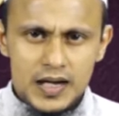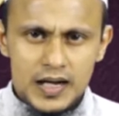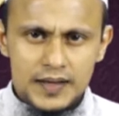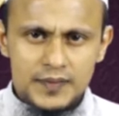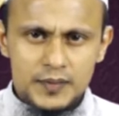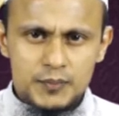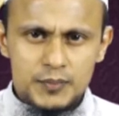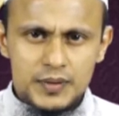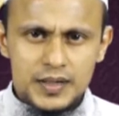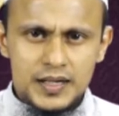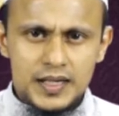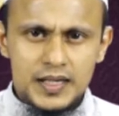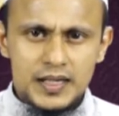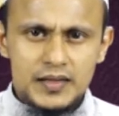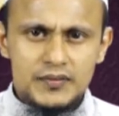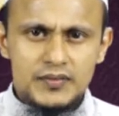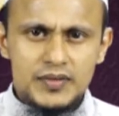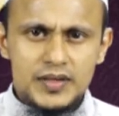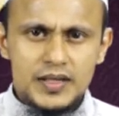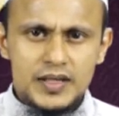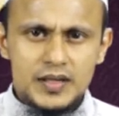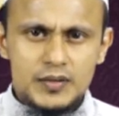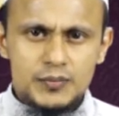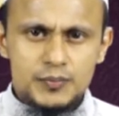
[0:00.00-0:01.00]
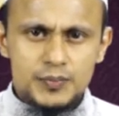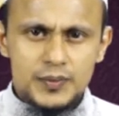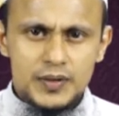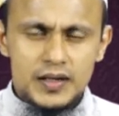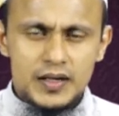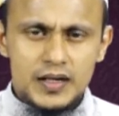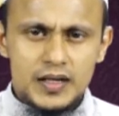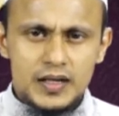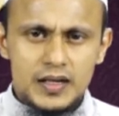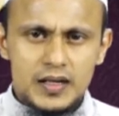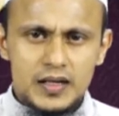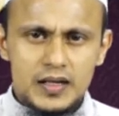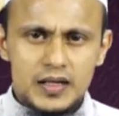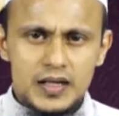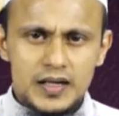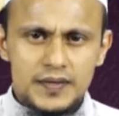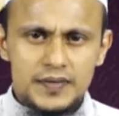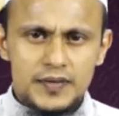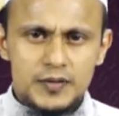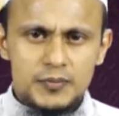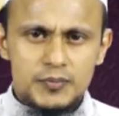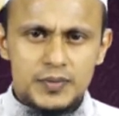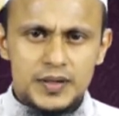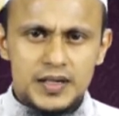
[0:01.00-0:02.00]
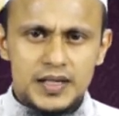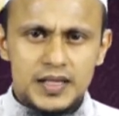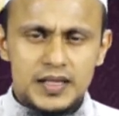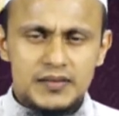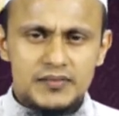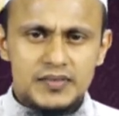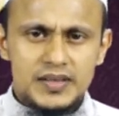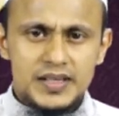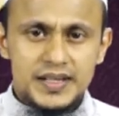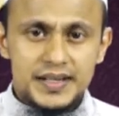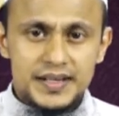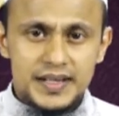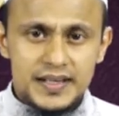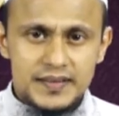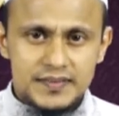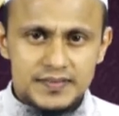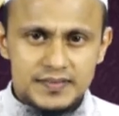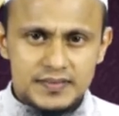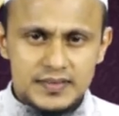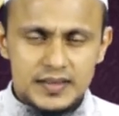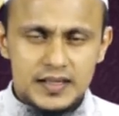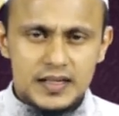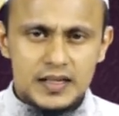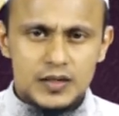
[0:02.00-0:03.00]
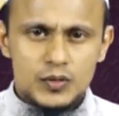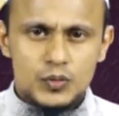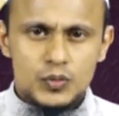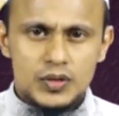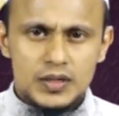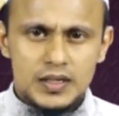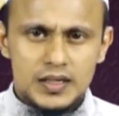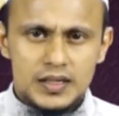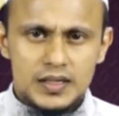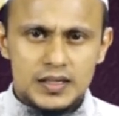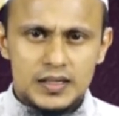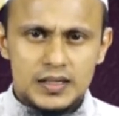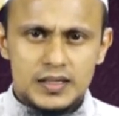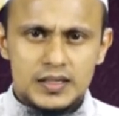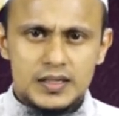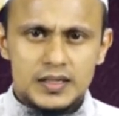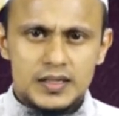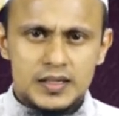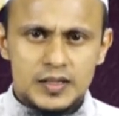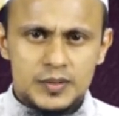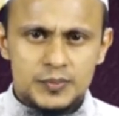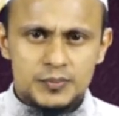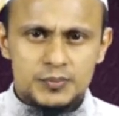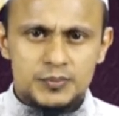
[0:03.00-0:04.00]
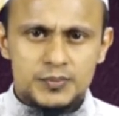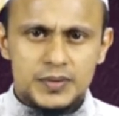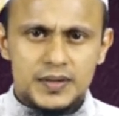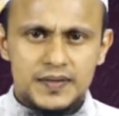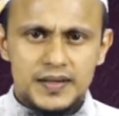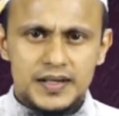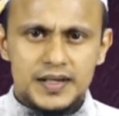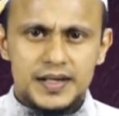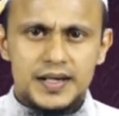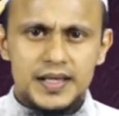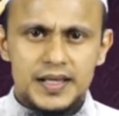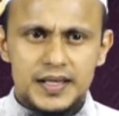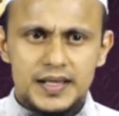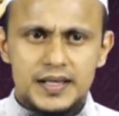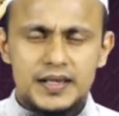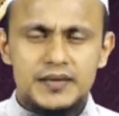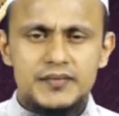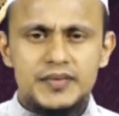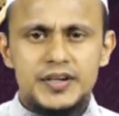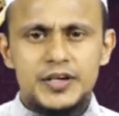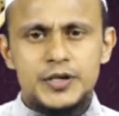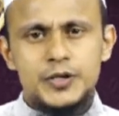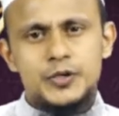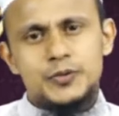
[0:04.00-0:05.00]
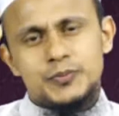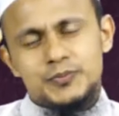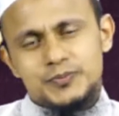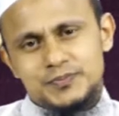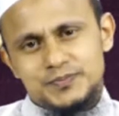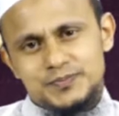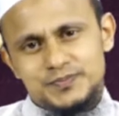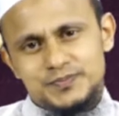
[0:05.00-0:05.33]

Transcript: அந்த மனைவியின் பால் அந்த மனைவி இடத்தில் உங்களுக்கு நிம்மதி கிடைக்க வேண்டும்